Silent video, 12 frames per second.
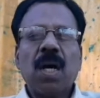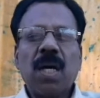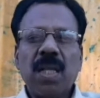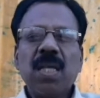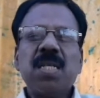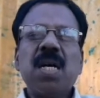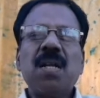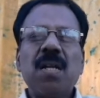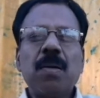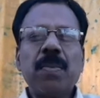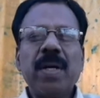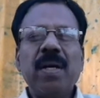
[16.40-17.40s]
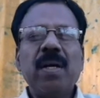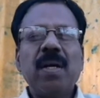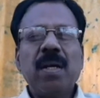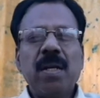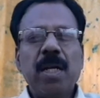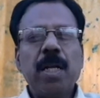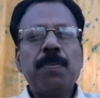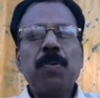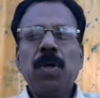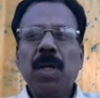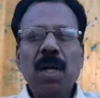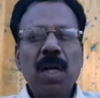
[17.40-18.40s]
అదేం ఛానల్ రా నేను ఎప్పుడు
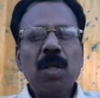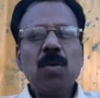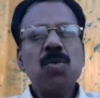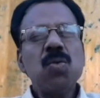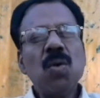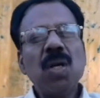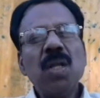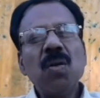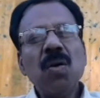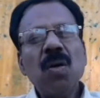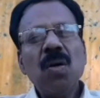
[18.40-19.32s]
ఇనలేదు చూడలేదు